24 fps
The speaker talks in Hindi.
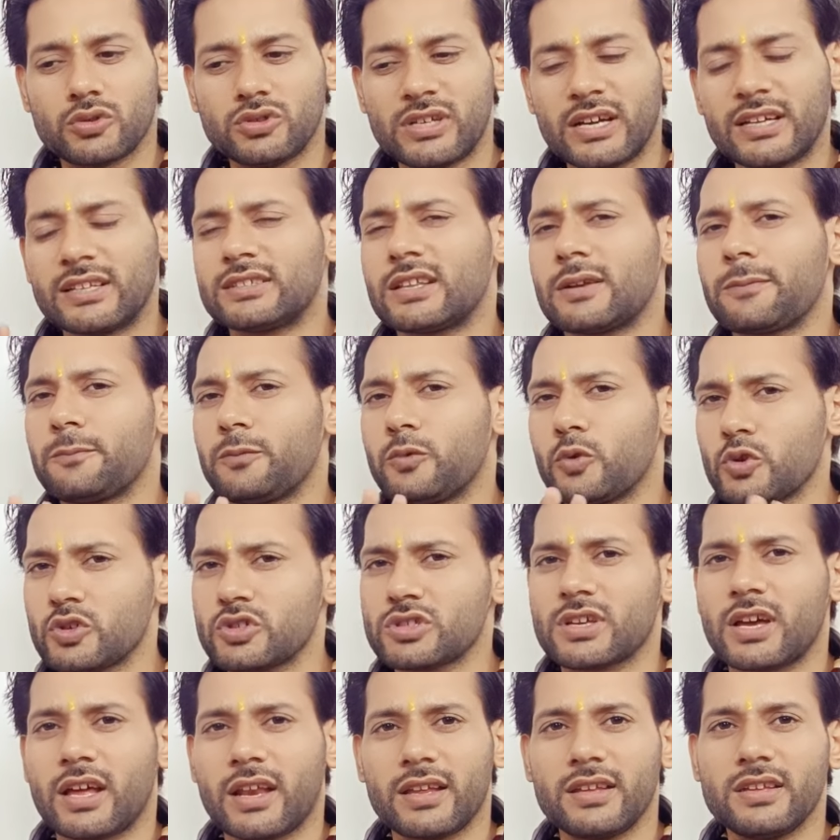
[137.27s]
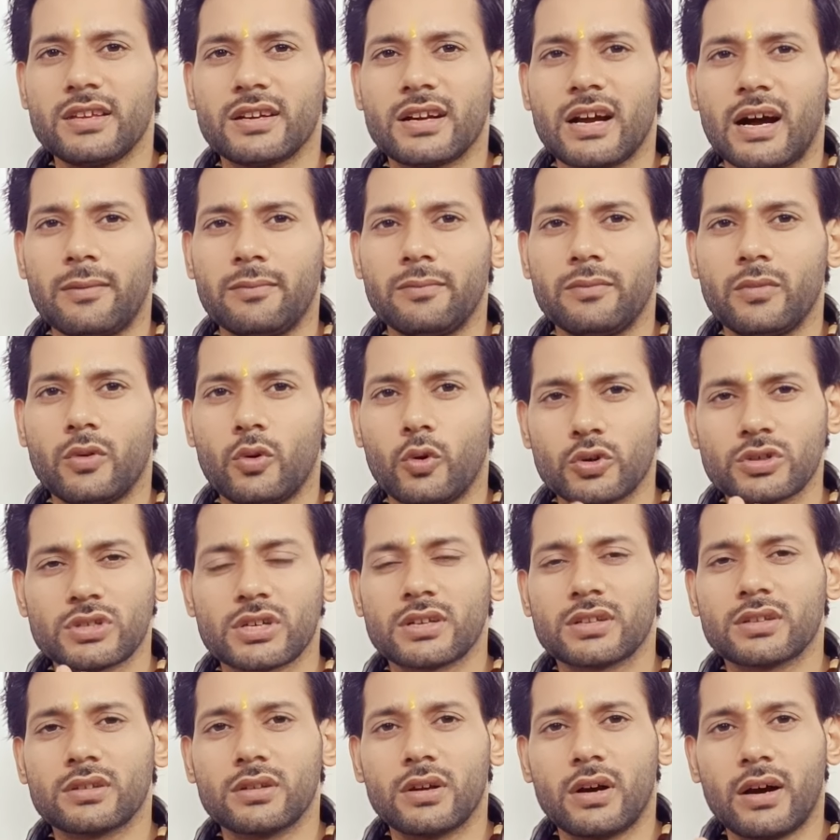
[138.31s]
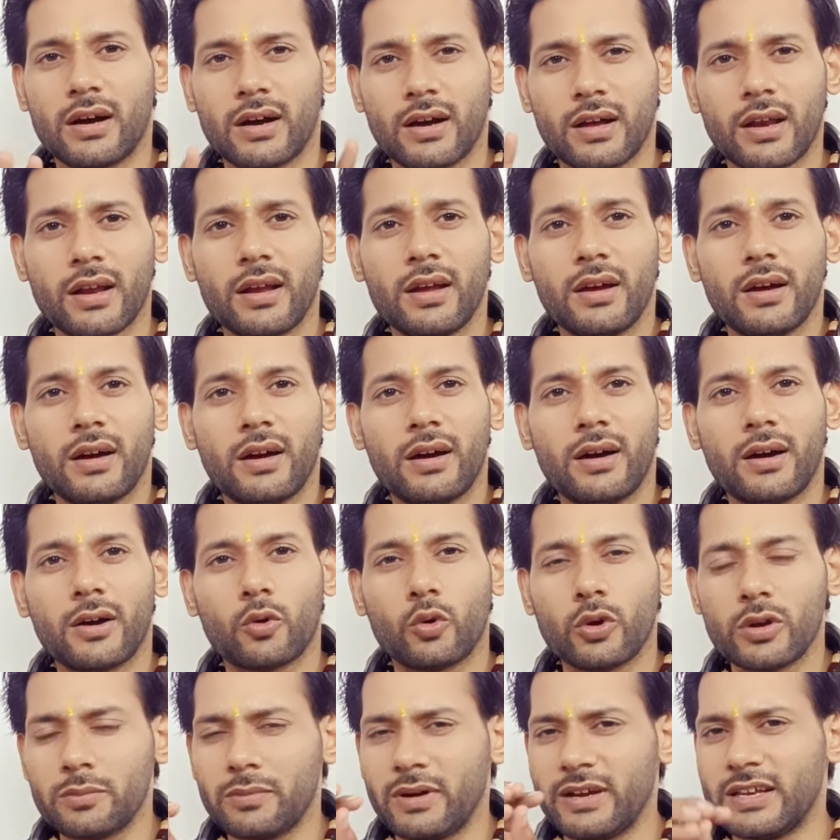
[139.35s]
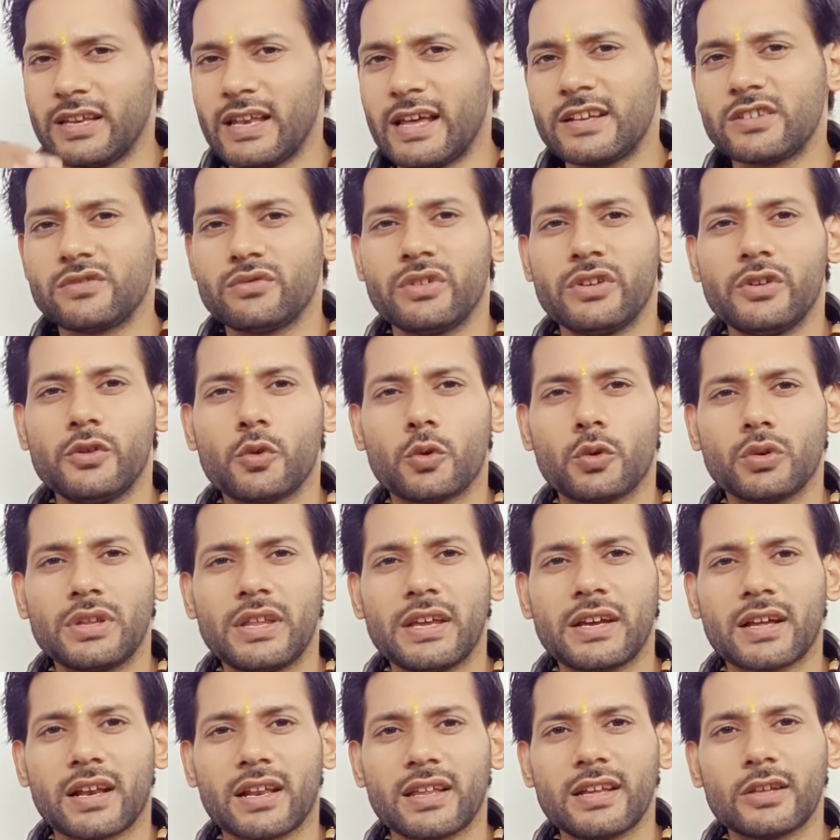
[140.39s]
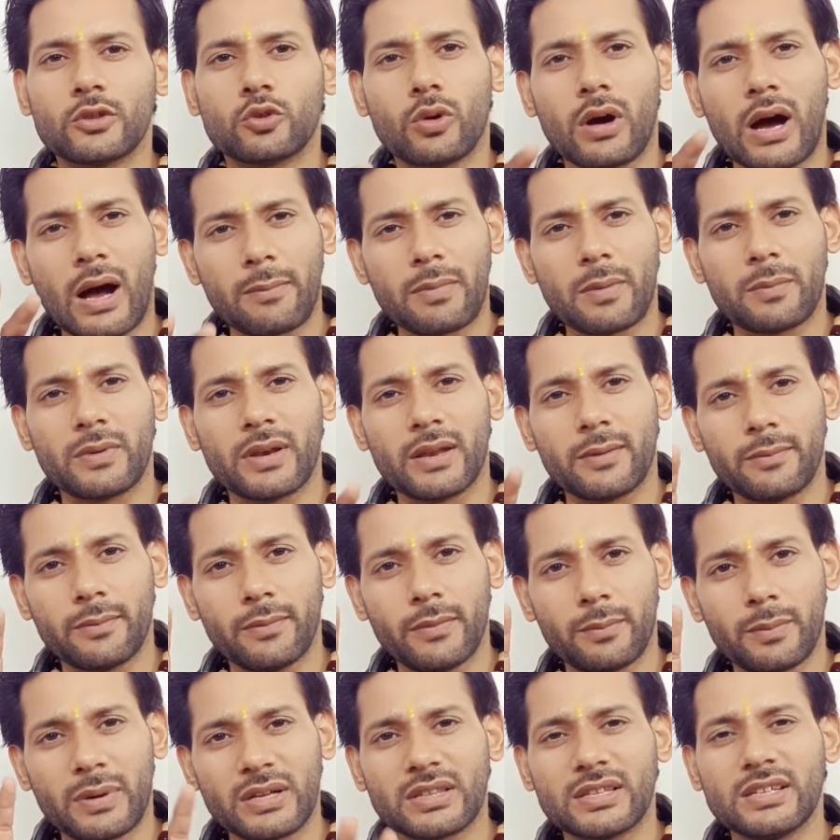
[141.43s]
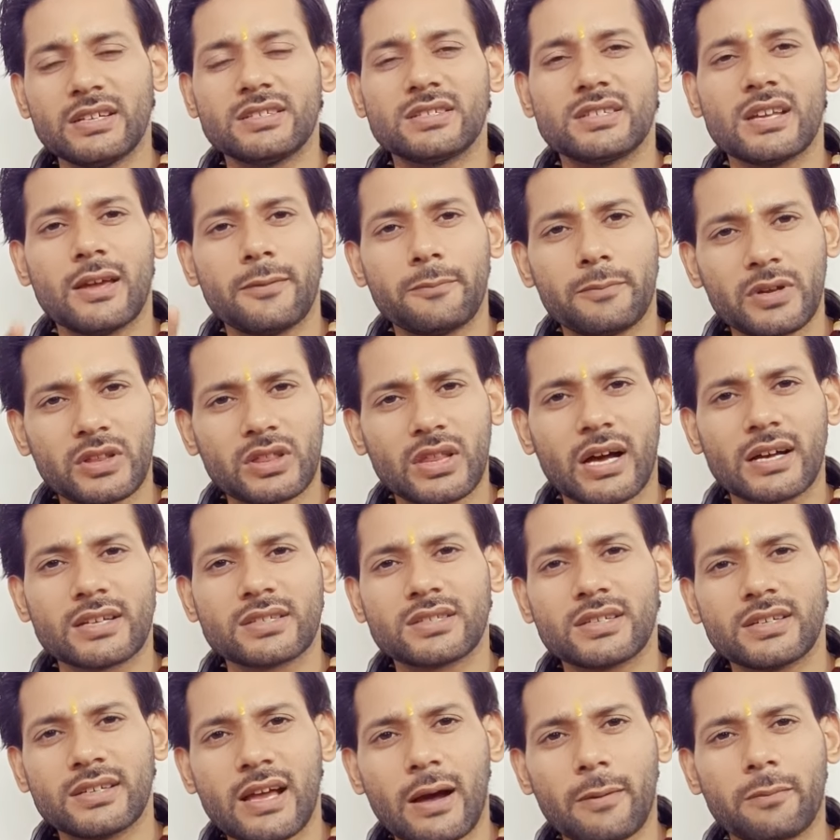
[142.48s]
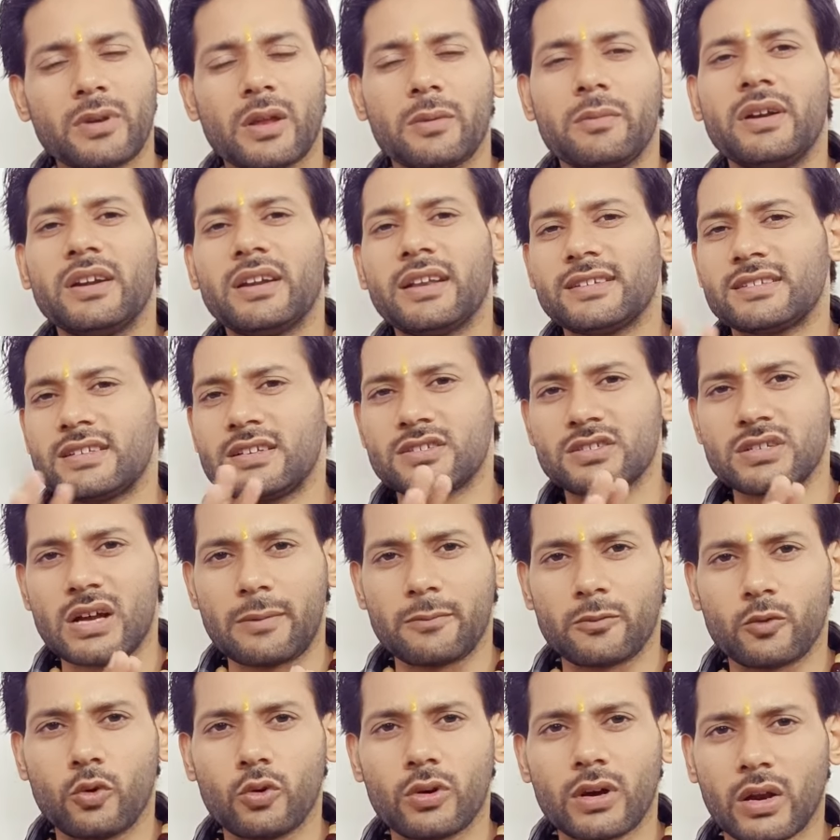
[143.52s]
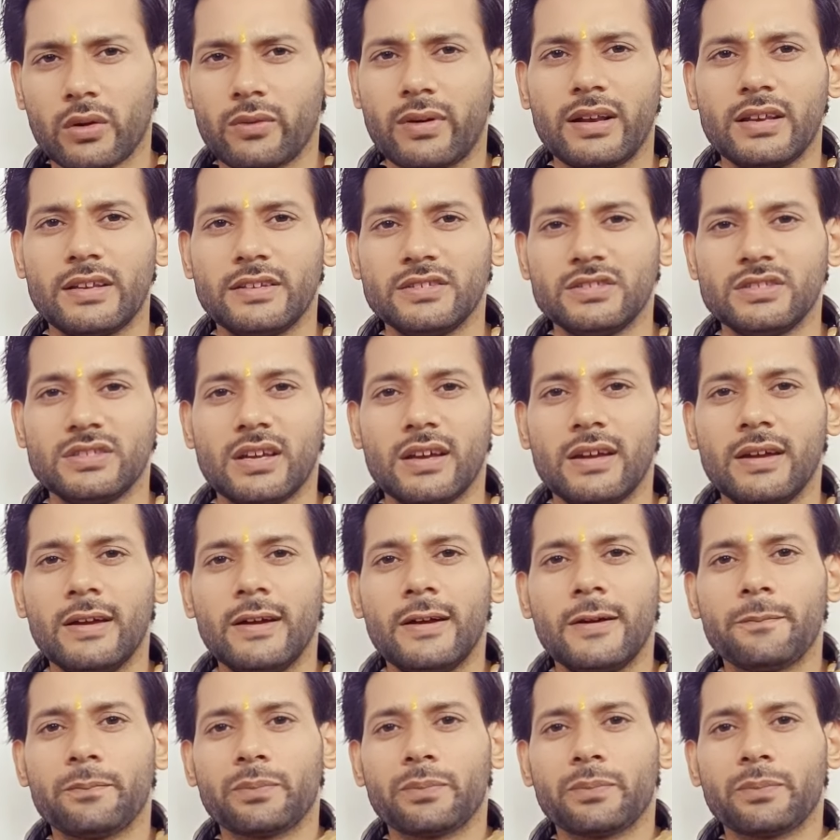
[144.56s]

ज़्यादातर पुरुष करें ये काम हो सकता अगर आ, कोई महिला इस वीडियो को देख रही है तो आप अपने पति से पिता से या अपने बेटे से इस काम को करवा लीजिए